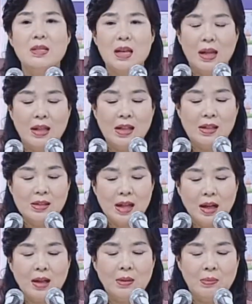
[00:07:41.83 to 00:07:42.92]
아니하는
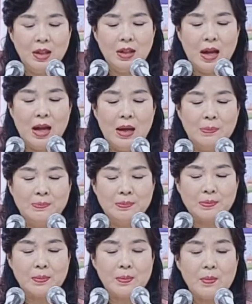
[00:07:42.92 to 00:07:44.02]
생각입니다.
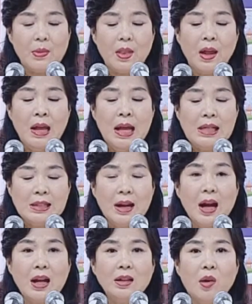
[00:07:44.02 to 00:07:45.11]

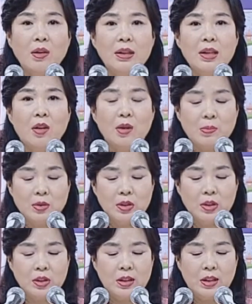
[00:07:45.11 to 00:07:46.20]
사랑하는 어린이 여러분,